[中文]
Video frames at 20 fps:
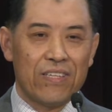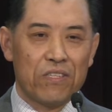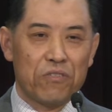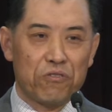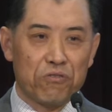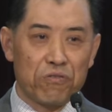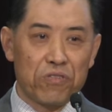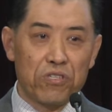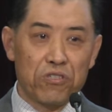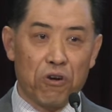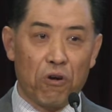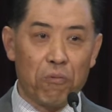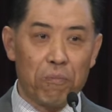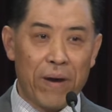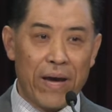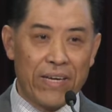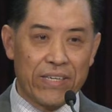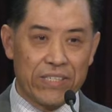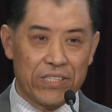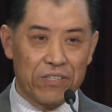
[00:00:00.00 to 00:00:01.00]
主日崇
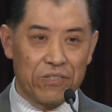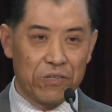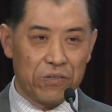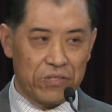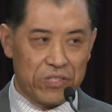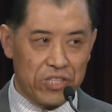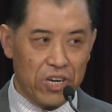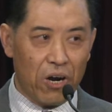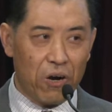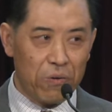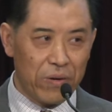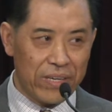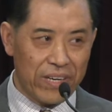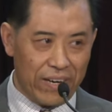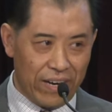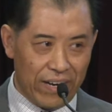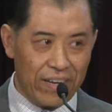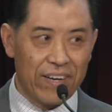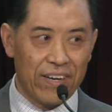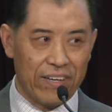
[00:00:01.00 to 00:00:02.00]
拜的时候，教会的
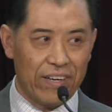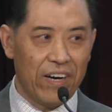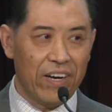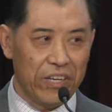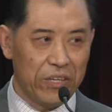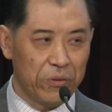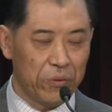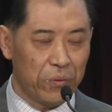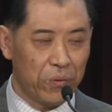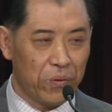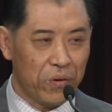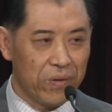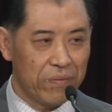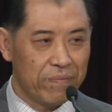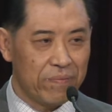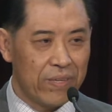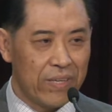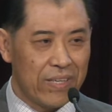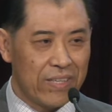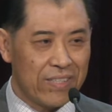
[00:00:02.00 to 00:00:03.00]
人可能很多，
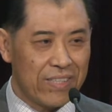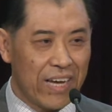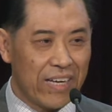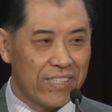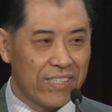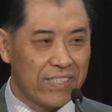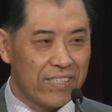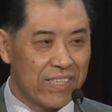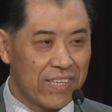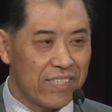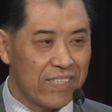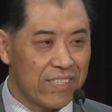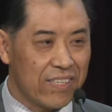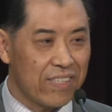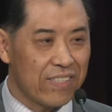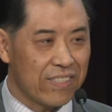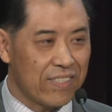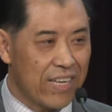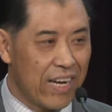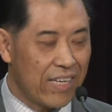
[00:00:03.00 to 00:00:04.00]
但是真
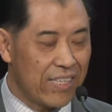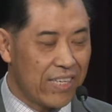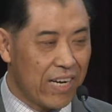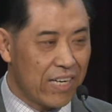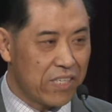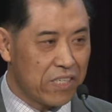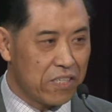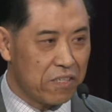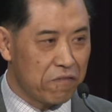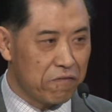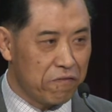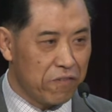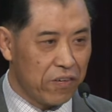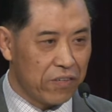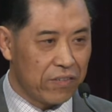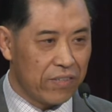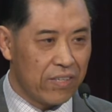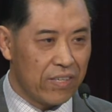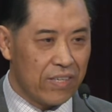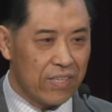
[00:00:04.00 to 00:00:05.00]
正参加侍
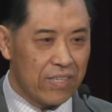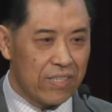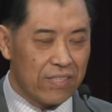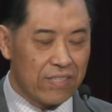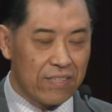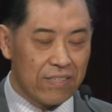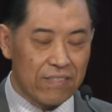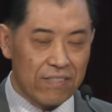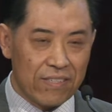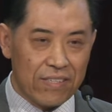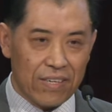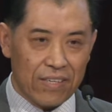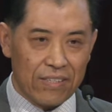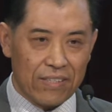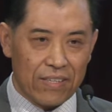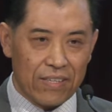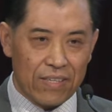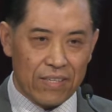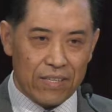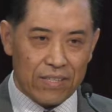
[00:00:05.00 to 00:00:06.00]
奉、真正
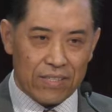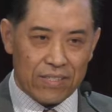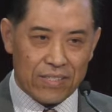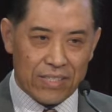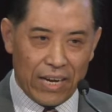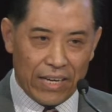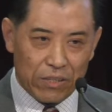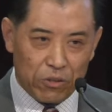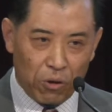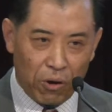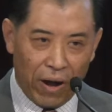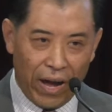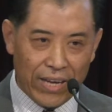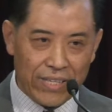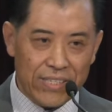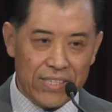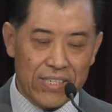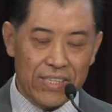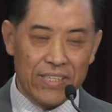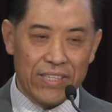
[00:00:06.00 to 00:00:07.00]
在团
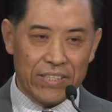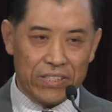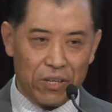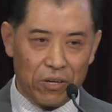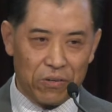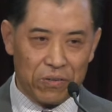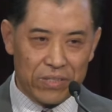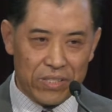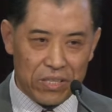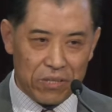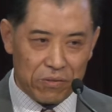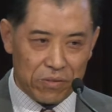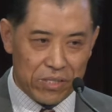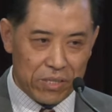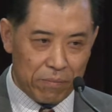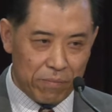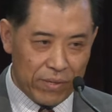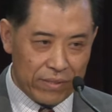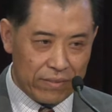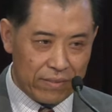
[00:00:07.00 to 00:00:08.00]
契里头、弟兄姐
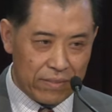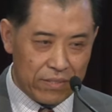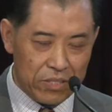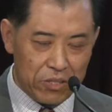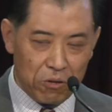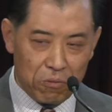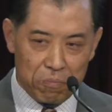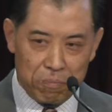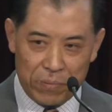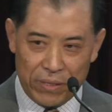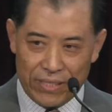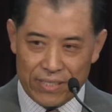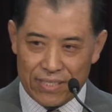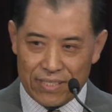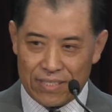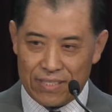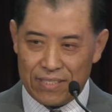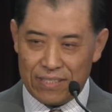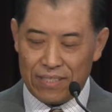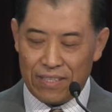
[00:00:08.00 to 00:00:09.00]
妹有彼
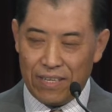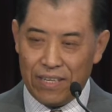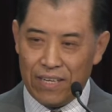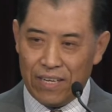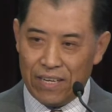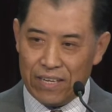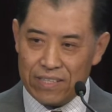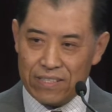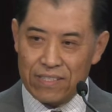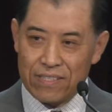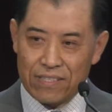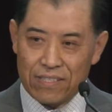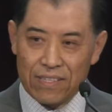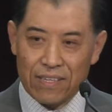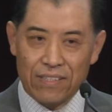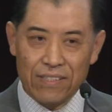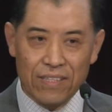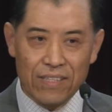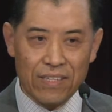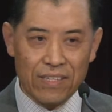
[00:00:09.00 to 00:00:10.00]
此很
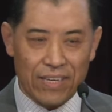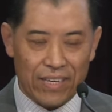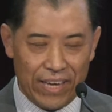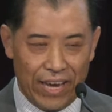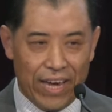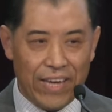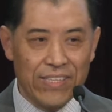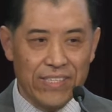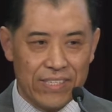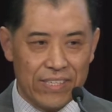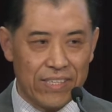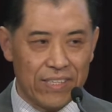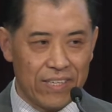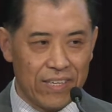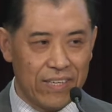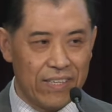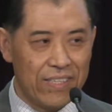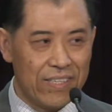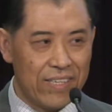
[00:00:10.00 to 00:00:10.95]
深的连结的